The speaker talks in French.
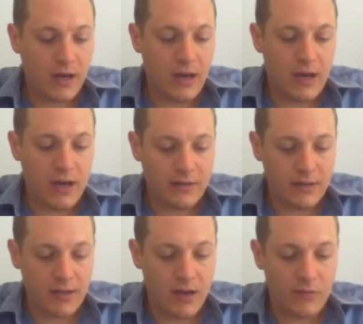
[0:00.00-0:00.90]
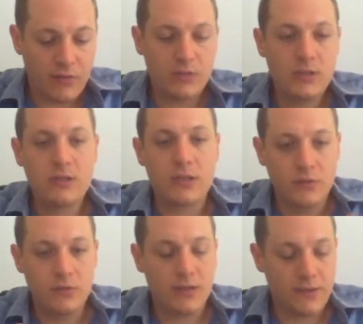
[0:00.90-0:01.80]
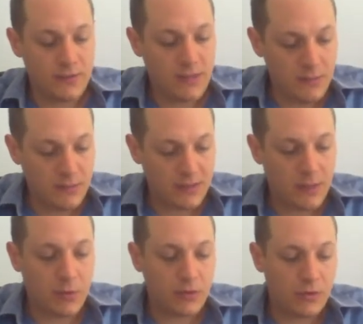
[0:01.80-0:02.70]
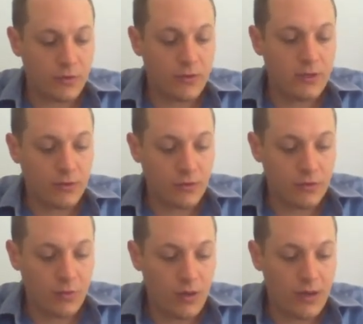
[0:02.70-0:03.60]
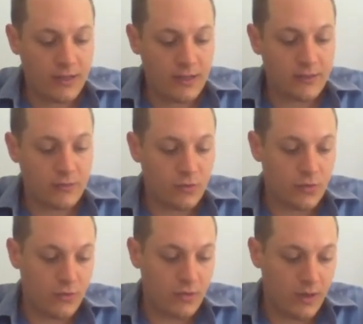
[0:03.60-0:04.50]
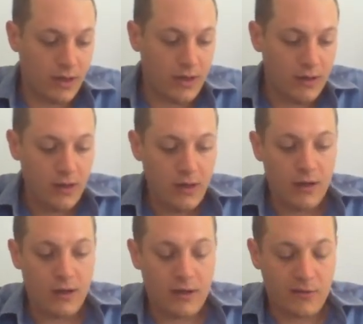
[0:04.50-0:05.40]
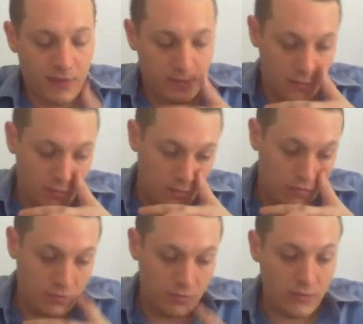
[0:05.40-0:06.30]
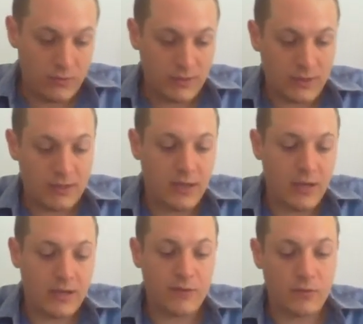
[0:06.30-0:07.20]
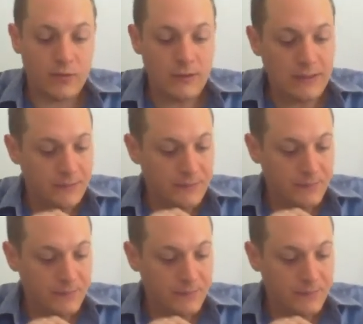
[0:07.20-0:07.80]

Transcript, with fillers: Hera, Athéna, Aphrodite, il y a d'autres invités mais c'est important de retenir que trois déesses donc euh, Hera, la femme de, de, Zeus, Athéna et Aphrodite